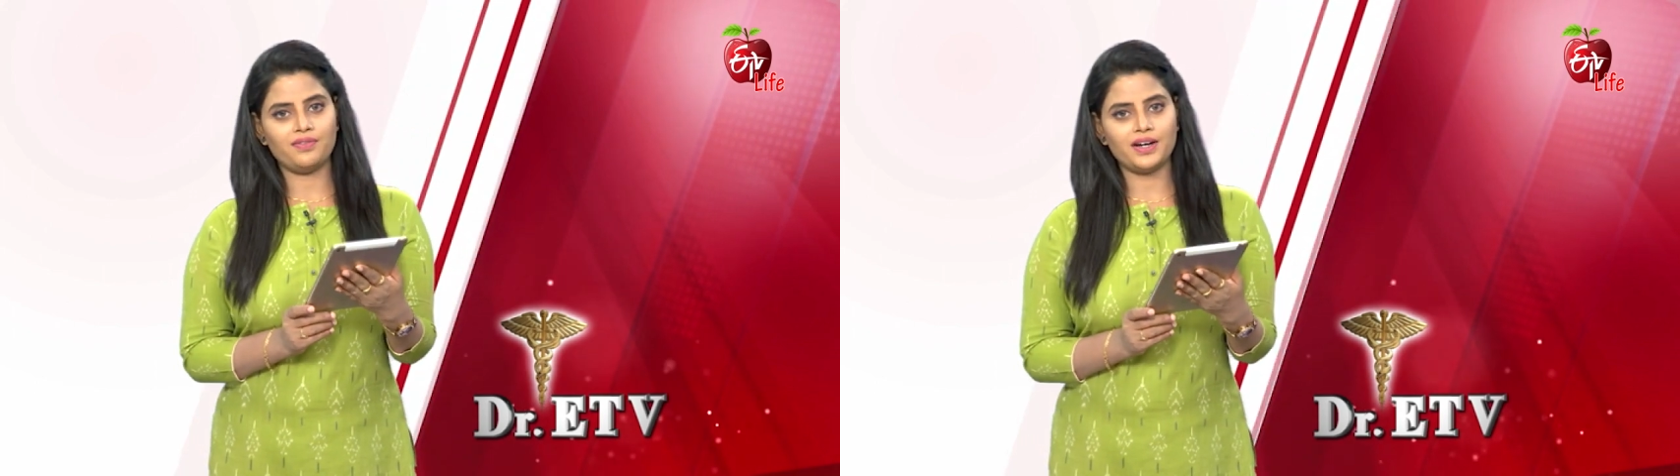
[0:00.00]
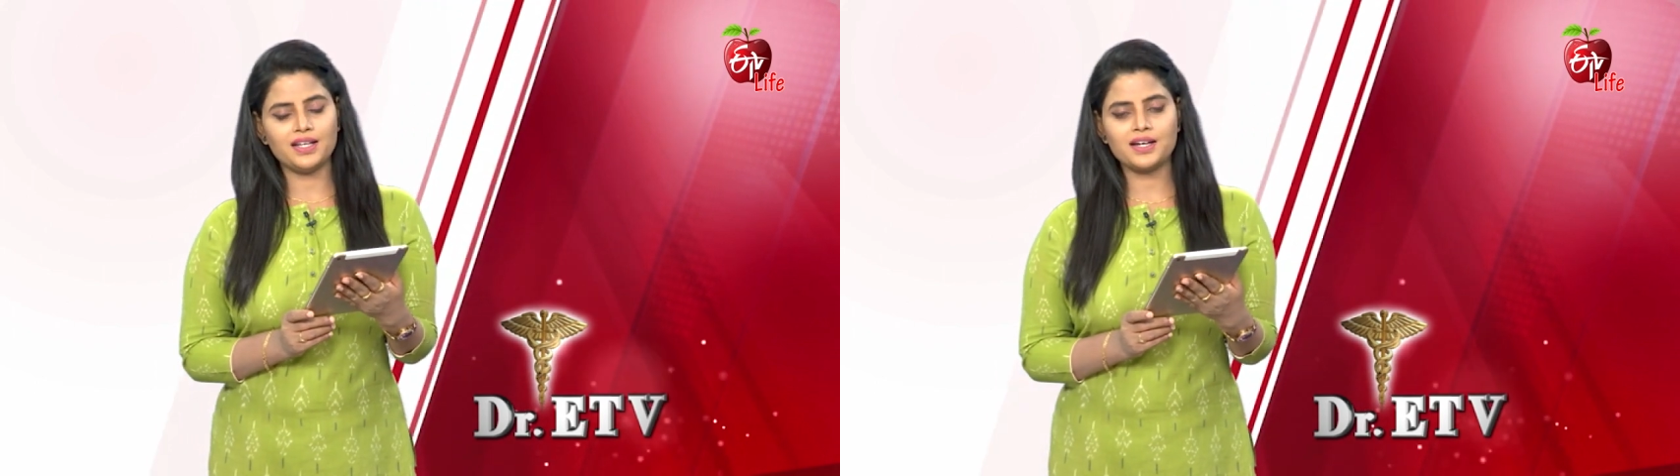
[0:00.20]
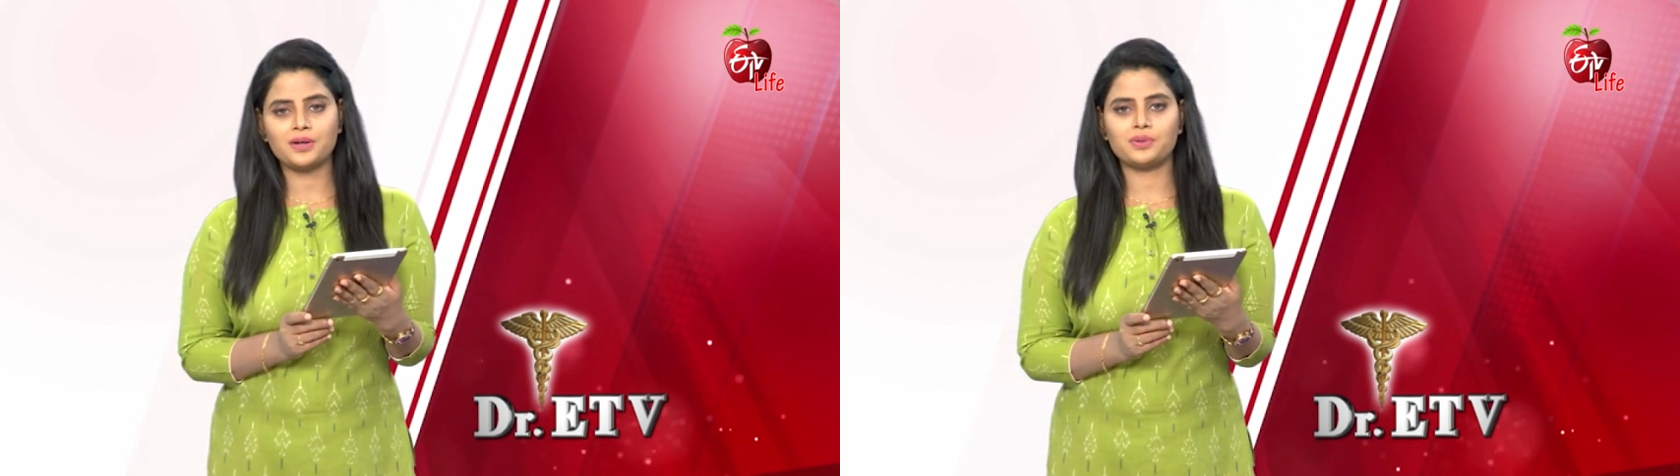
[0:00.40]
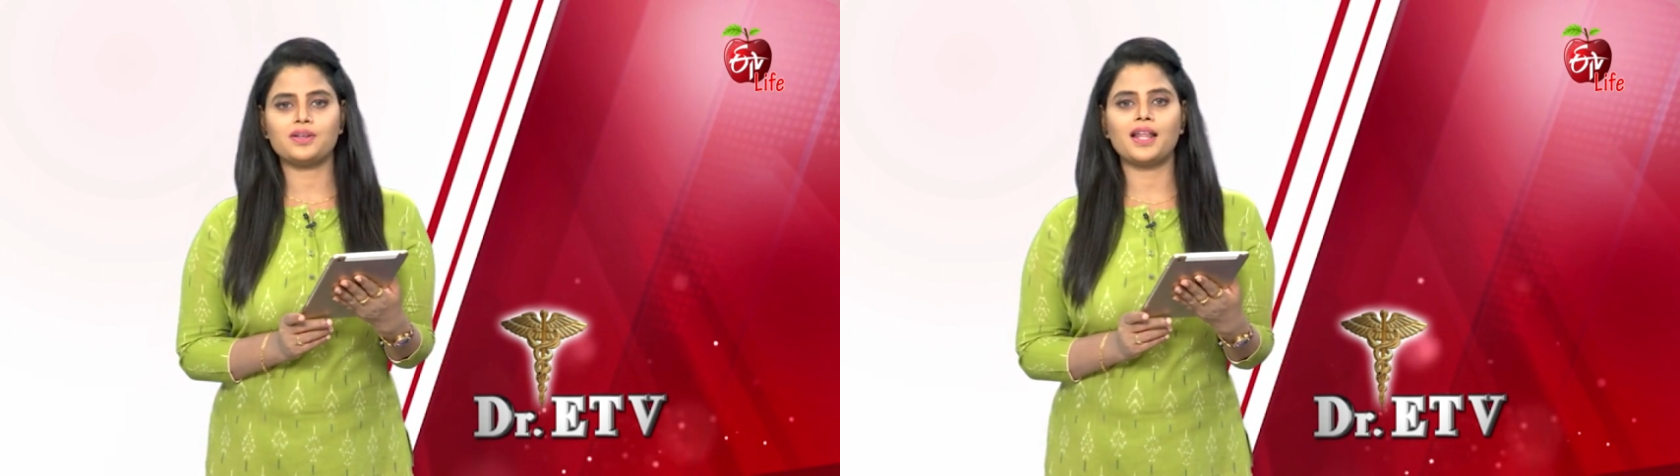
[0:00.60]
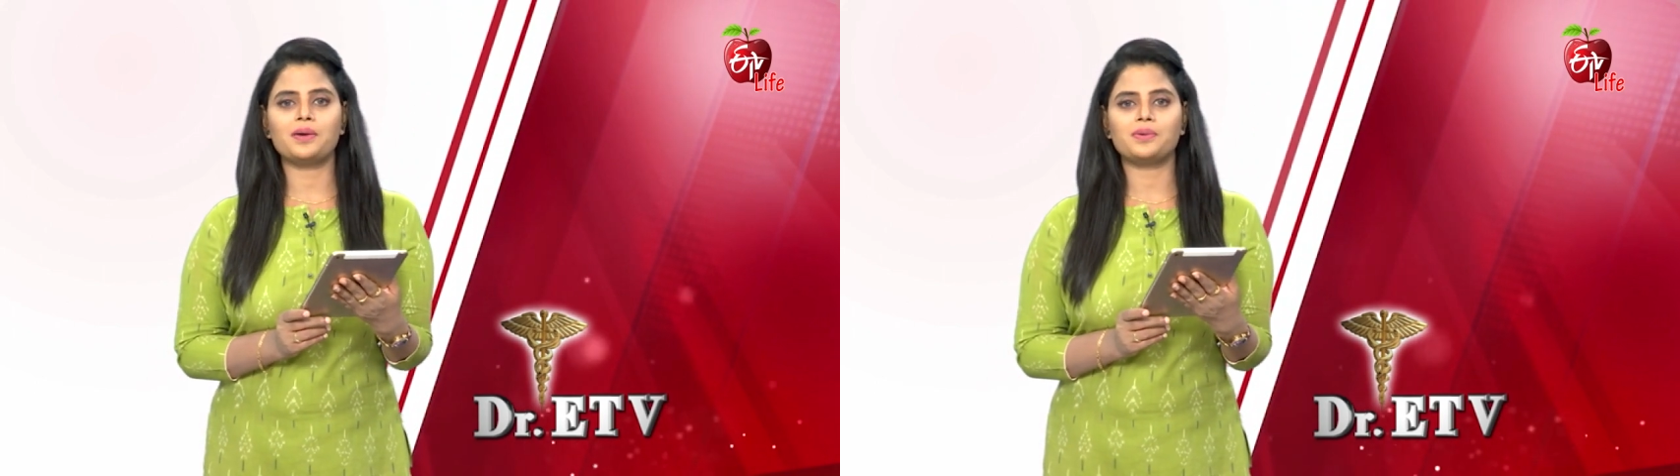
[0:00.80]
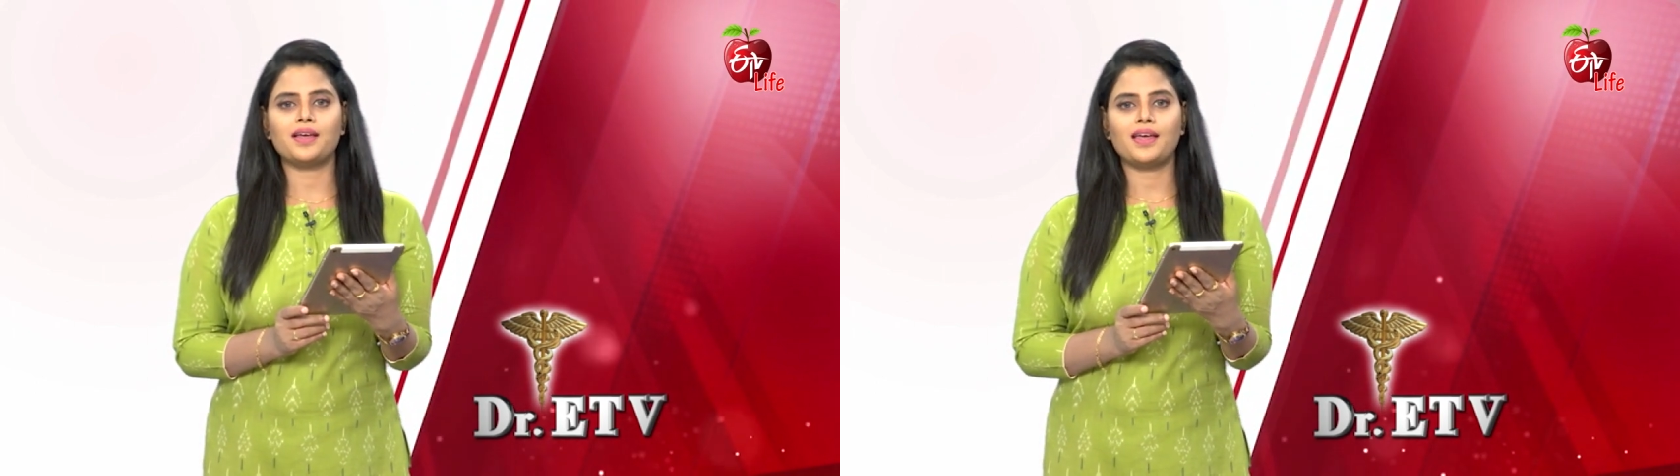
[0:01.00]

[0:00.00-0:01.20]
ఇవ్వండి అని అడుగుతున్నారు